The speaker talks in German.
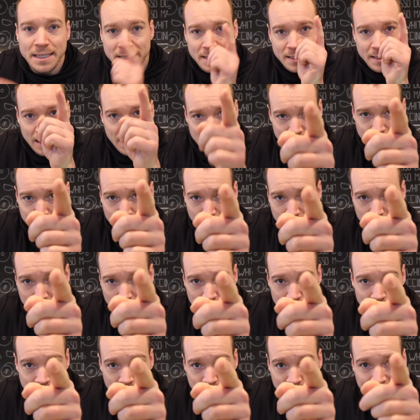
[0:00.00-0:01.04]
denkt immer
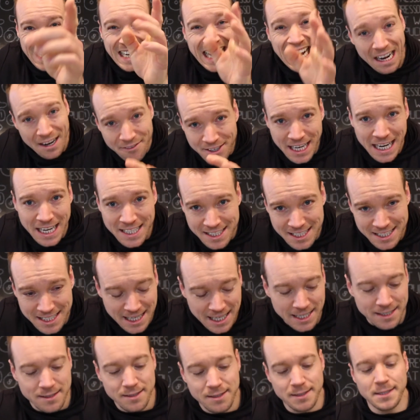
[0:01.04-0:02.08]
dran, egal wie hart die
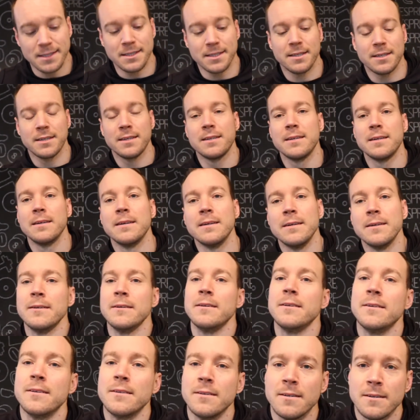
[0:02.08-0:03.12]
Zeiten sind,
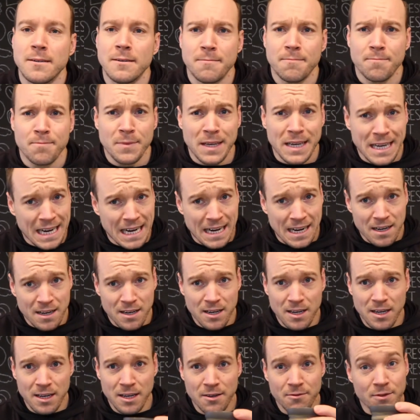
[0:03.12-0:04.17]
egal
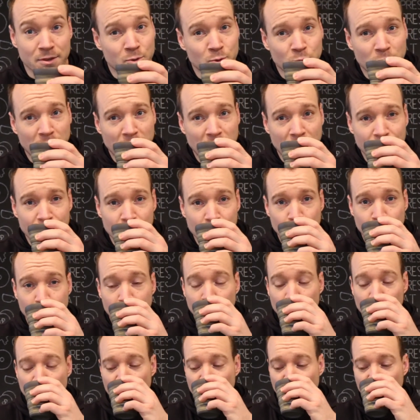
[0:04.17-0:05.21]
wie gut der Kaffee
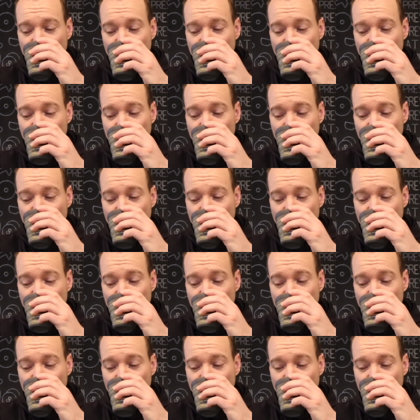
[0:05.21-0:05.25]
schmeckt,